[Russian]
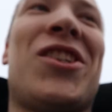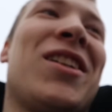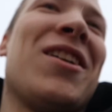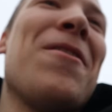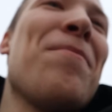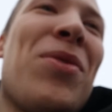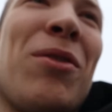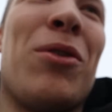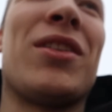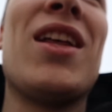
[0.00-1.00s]
-очка.
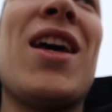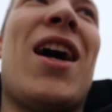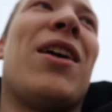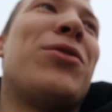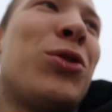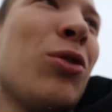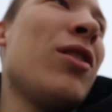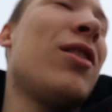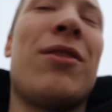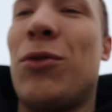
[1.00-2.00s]
Вот. А
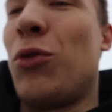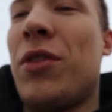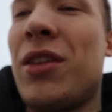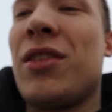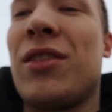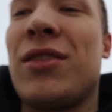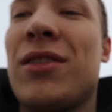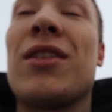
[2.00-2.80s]
все вы увидите